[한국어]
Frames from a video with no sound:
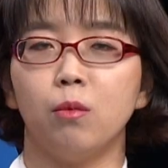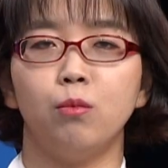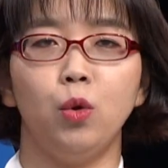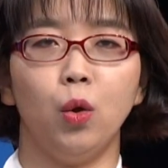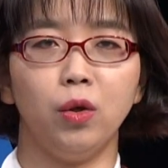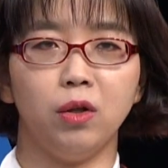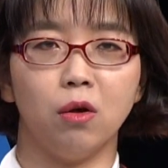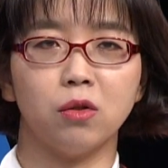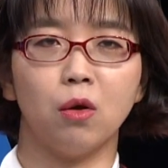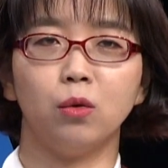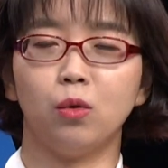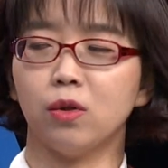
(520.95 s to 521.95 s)
물론
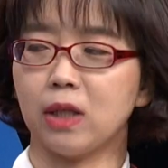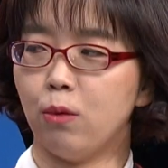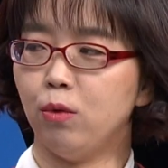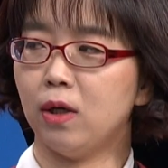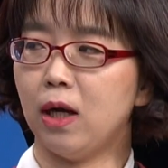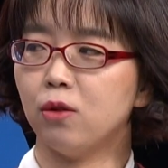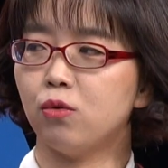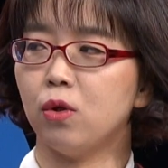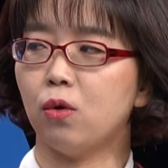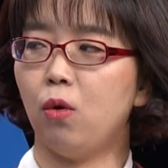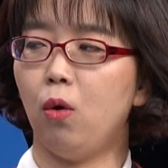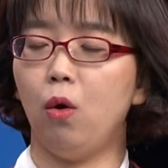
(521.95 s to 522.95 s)
여성도 자위를 할 수
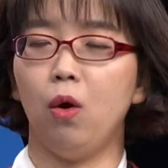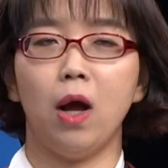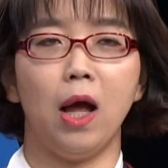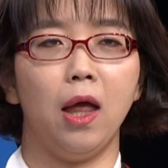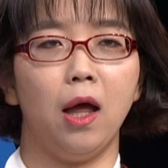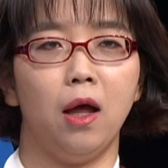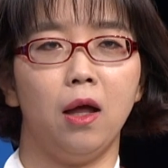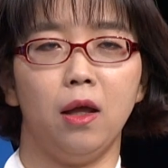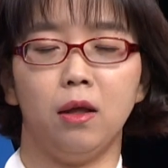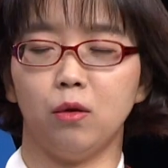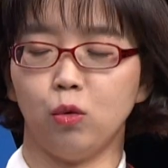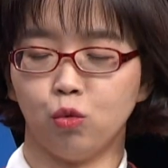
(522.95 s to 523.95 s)
있고
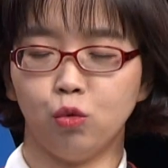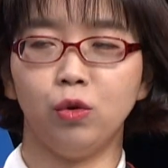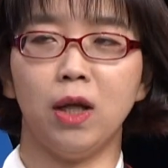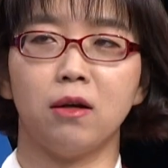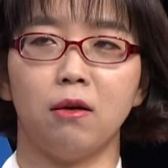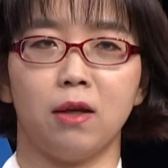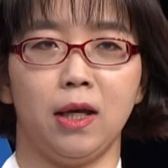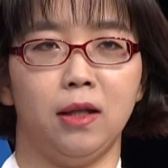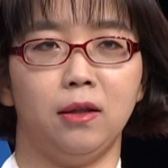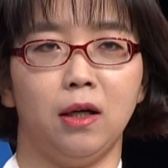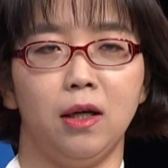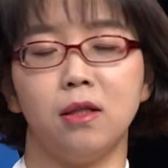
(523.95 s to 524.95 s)
누구나 그렇게
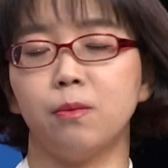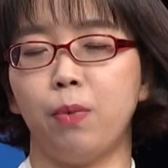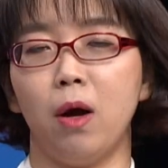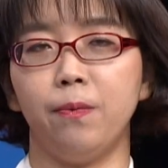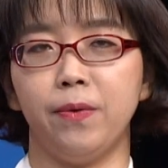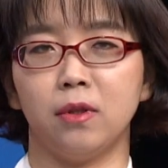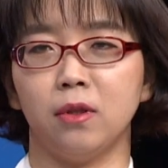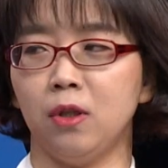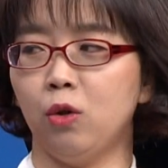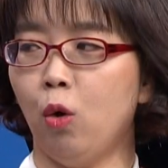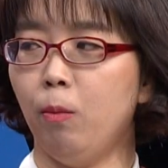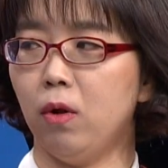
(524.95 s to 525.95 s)
한다. It's Perfectly
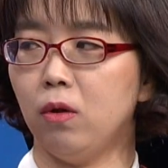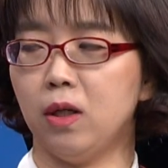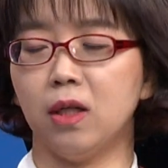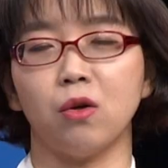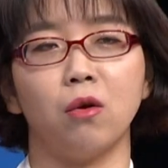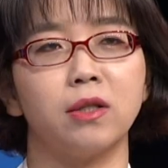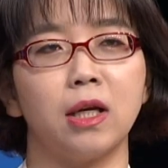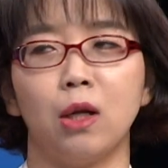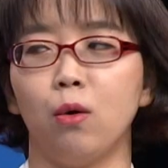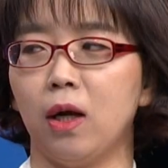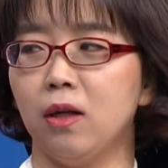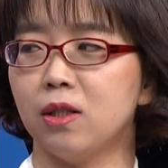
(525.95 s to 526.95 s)
Normal. 이게
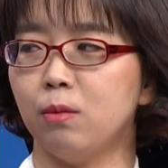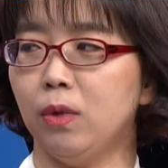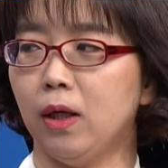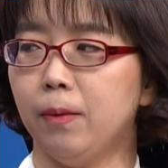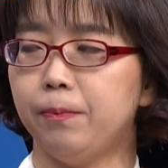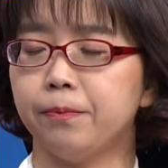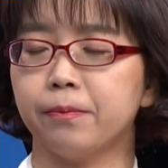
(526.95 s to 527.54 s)
정상이라고 가르칩니다.